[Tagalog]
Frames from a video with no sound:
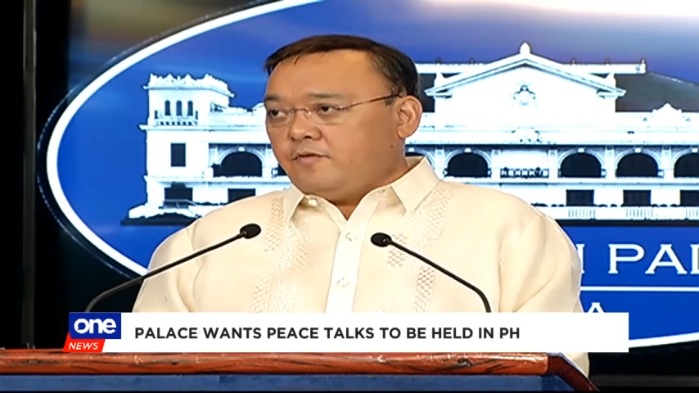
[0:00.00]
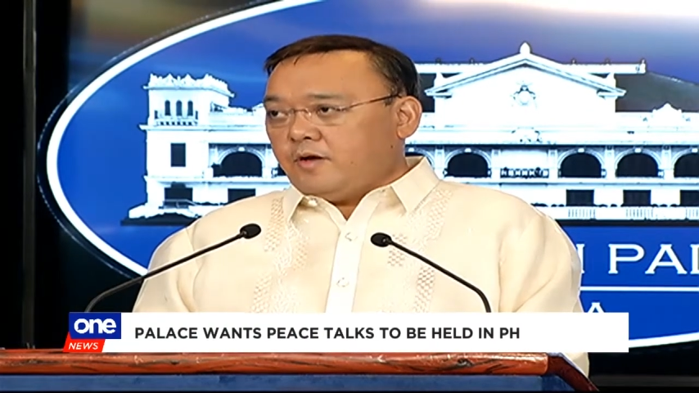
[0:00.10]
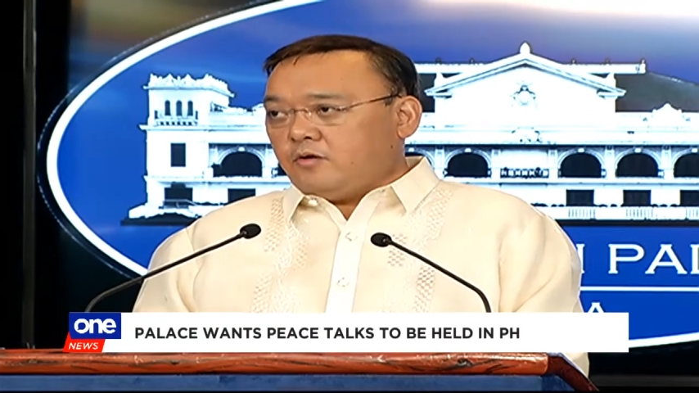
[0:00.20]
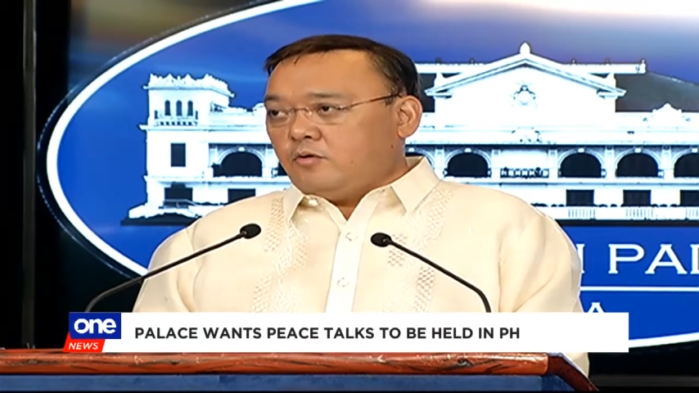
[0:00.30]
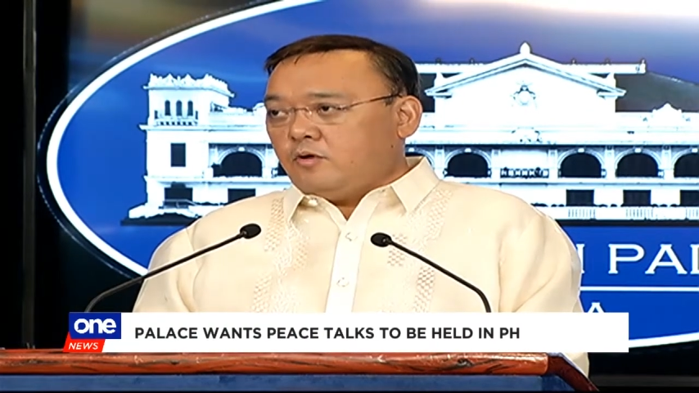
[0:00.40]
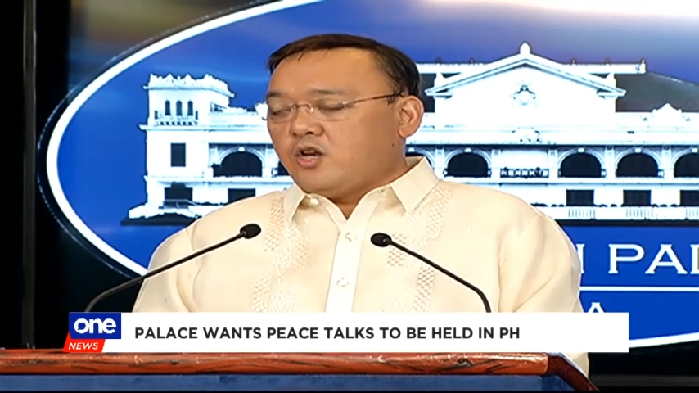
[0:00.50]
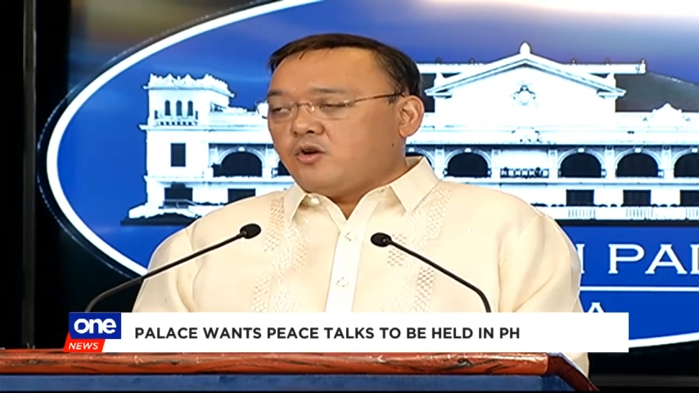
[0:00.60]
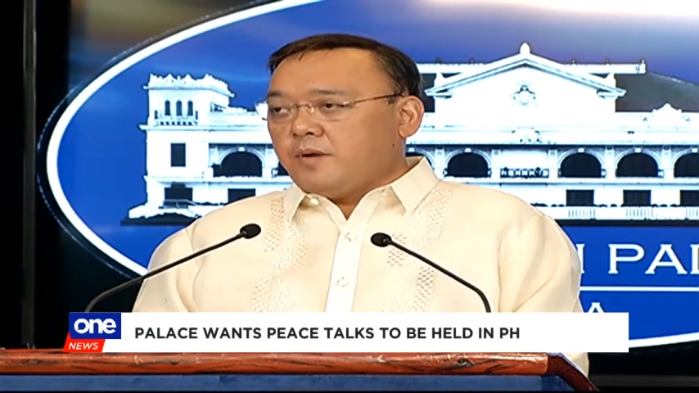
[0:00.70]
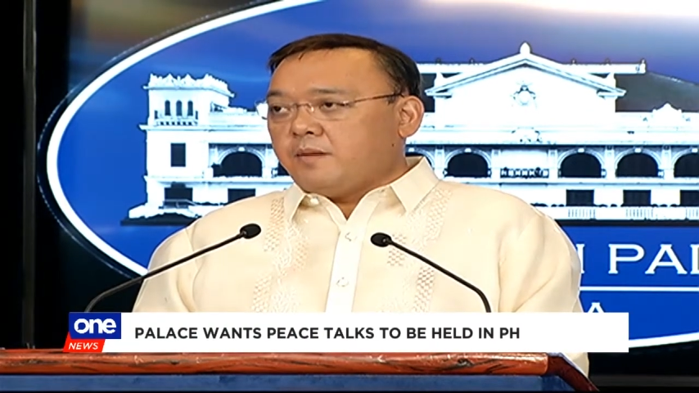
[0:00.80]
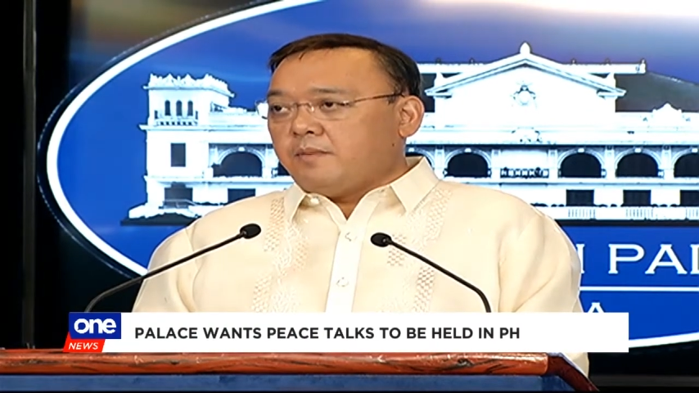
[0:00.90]
kung ano man
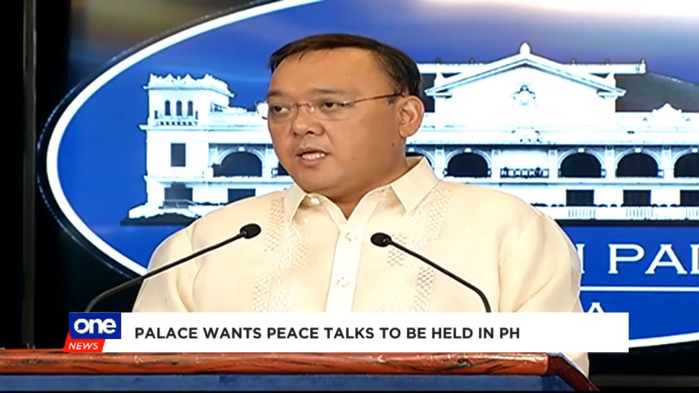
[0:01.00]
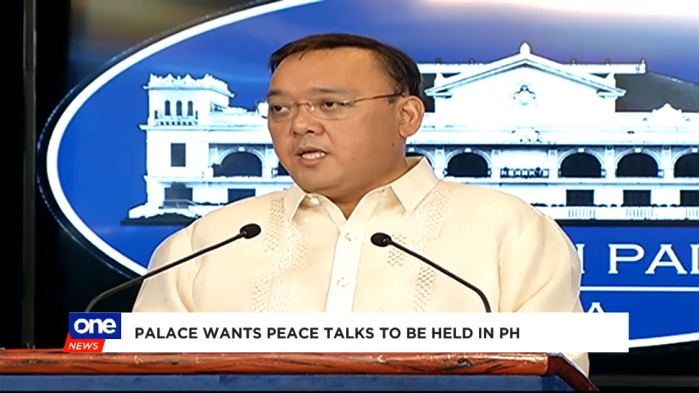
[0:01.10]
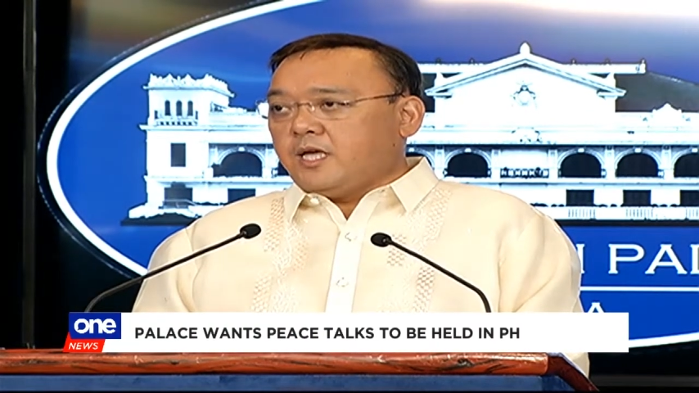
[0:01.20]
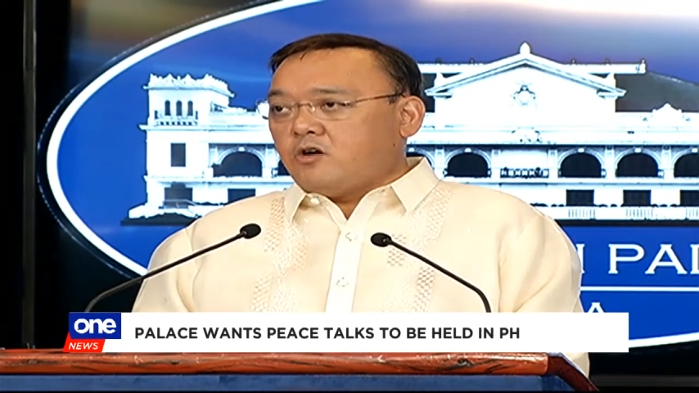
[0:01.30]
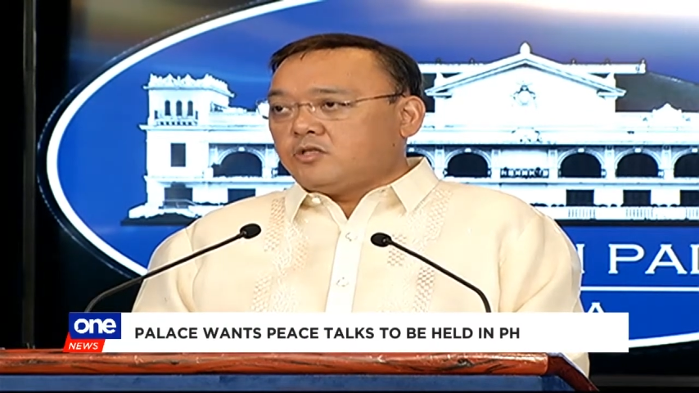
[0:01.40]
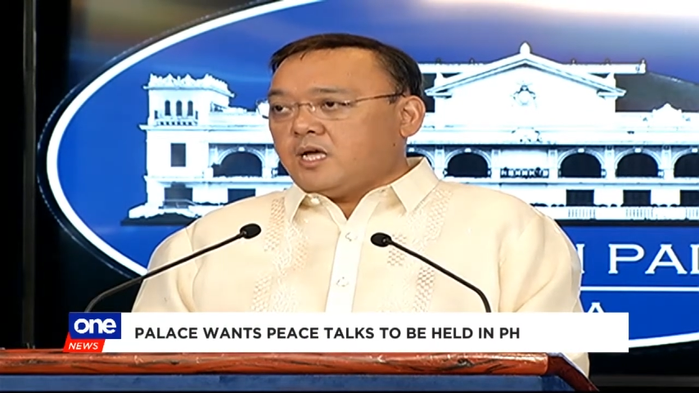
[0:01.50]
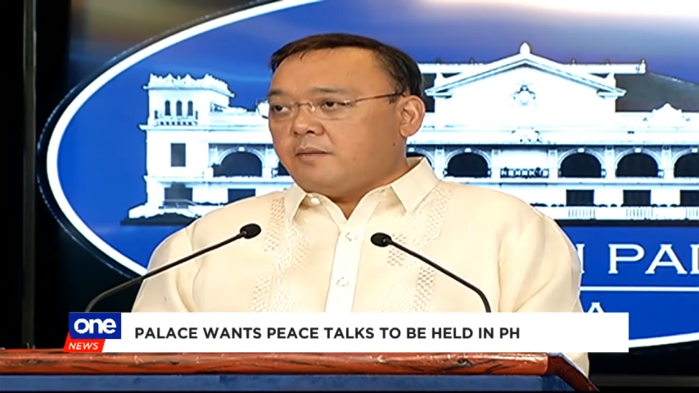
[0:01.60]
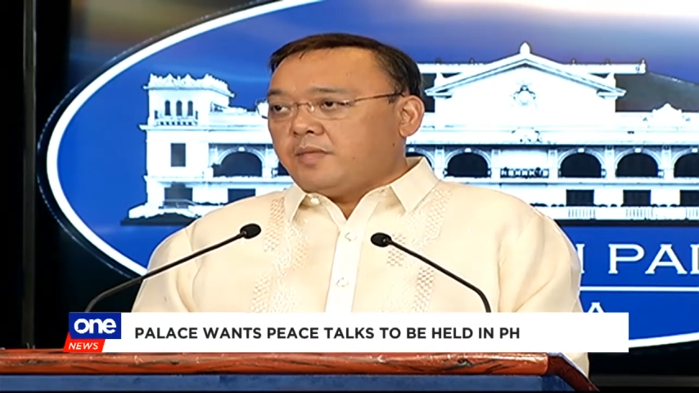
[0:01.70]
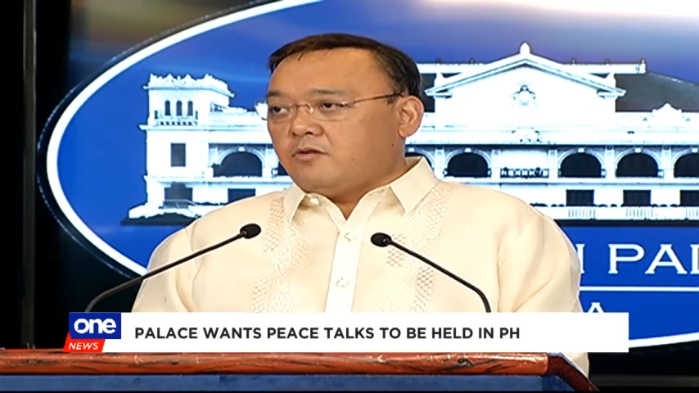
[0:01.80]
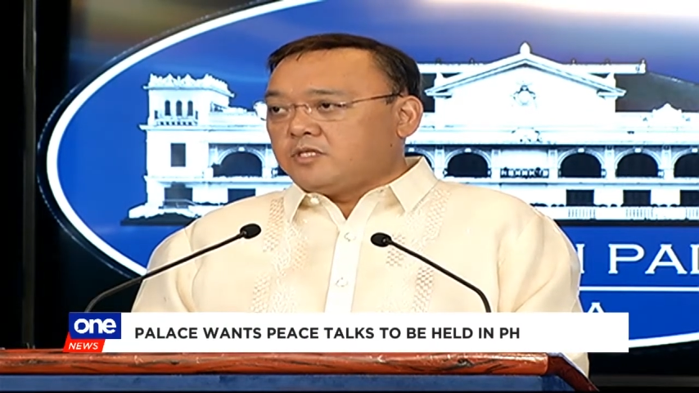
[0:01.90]
ang magiging outcome ng
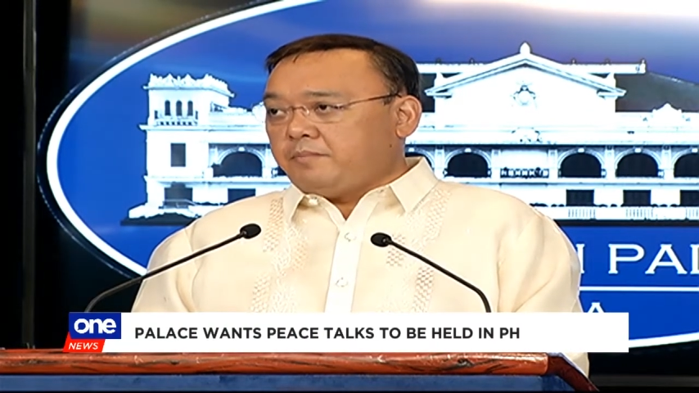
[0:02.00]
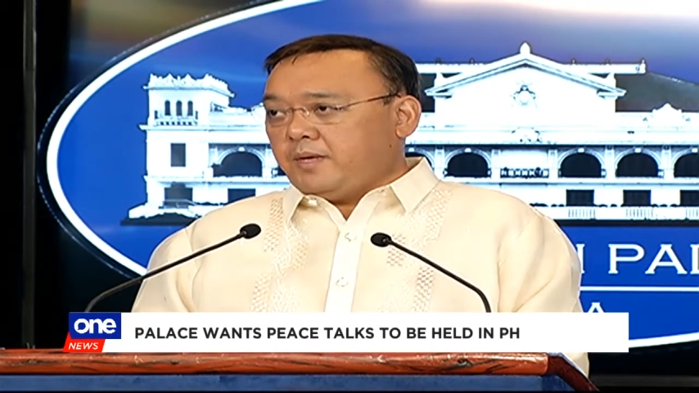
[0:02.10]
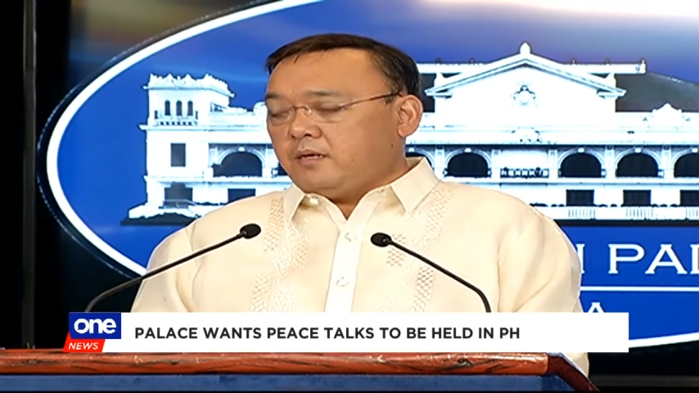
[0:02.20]
usapin.